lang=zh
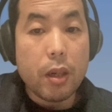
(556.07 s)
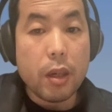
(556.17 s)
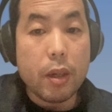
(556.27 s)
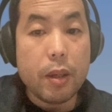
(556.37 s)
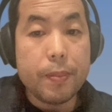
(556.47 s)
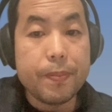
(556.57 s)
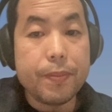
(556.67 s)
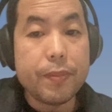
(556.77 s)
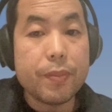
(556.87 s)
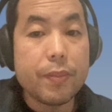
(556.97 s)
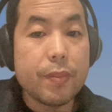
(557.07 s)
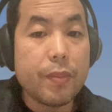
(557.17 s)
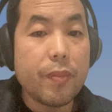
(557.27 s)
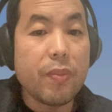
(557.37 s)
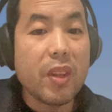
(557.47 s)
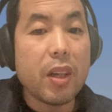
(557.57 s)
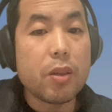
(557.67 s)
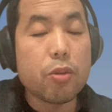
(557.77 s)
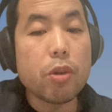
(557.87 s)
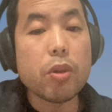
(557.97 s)
嗯，
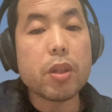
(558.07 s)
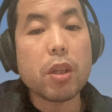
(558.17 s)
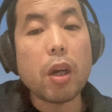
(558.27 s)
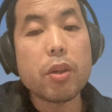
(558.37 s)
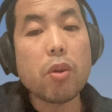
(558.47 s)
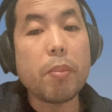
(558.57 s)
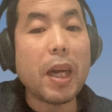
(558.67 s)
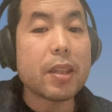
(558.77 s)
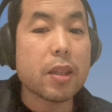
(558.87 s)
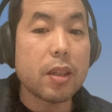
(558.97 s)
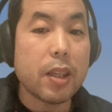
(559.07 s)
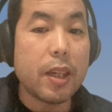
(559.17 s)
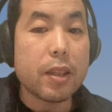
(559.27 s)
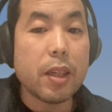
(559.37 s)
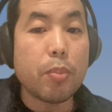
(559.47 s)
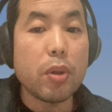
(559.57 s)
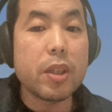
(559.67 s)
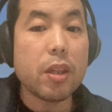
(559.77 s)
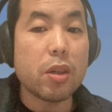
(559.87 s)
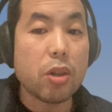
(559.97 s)
所以说当埃 m 马斯克在在
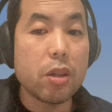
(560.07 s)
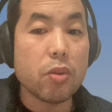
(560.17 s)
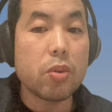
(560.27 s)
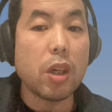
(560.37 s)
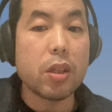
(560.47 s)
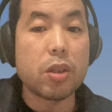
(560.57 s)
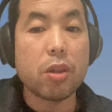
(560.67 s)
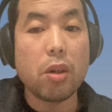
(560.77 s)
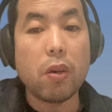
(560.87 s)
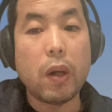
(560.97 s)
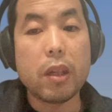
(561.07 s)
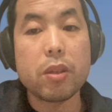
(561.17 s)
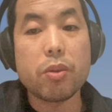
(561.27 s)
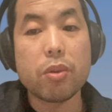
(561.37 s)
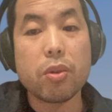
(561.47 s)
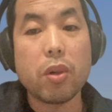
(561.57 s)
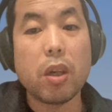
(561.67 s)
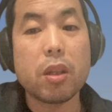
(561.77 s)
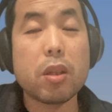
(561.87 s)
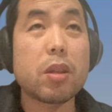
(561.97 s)
柏林建造超级工厂的时候啊，就
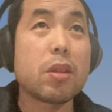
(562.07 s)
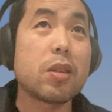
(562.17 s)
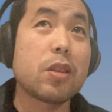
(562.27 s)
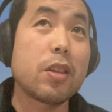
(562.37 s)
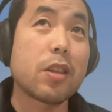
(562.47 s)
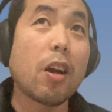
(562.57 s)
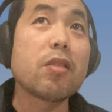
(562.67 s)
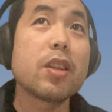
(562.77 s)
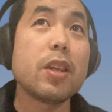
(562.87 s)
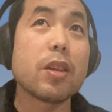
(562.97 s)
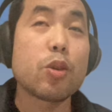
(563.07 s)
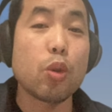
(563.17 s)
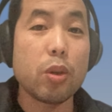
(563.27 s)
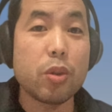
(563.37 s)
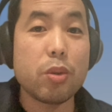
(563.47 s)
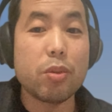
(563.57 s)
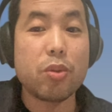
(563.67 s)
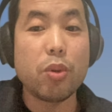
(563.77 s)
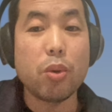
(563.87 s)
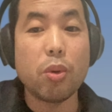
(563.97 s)
是在当地就会。
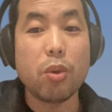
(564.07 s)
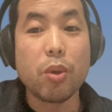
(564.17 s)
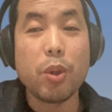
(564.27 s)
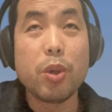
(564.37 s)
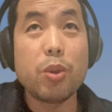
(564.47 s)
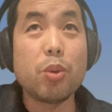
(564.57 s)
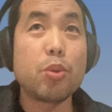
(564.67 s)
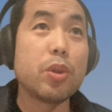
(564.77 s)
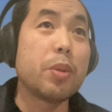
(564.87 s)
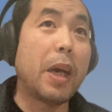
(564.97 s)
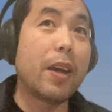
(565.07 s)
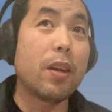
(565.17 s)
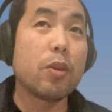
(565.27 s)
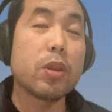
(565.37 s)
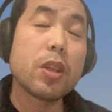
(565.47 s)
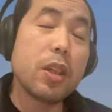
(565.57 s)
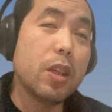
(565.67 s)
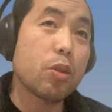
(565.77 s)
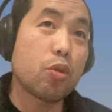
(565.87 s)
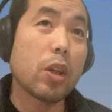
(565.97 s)
就就举起牌子来说，
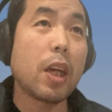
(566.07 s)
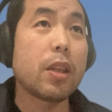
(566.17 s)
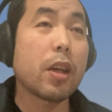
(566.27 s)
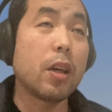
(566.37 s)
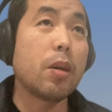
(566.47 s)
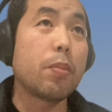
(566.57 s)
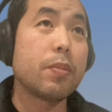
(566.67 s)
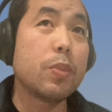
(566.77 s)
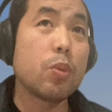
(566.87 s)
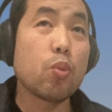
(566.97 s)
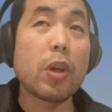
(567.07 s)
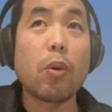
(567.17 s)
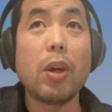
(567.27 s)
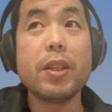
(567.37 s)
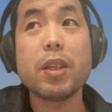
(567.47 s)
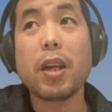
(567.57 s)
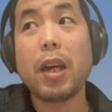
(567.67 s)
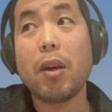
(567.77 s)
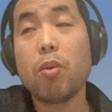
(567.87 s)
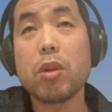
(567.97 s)
第一说他那个污染环
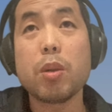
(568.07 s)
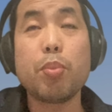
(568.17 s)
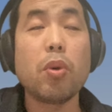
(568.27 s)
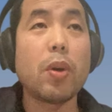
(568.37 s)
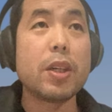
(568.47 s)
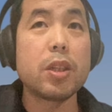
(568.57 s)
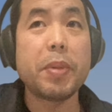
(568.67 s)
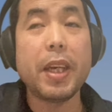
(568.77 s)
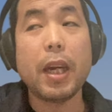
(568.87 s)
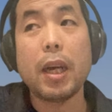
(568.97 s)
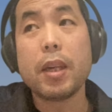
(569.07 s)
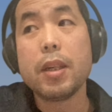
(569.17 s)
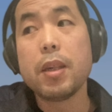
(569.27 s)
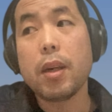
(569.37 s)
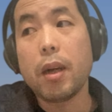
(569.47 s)
境啊，或者是破坏植被啊，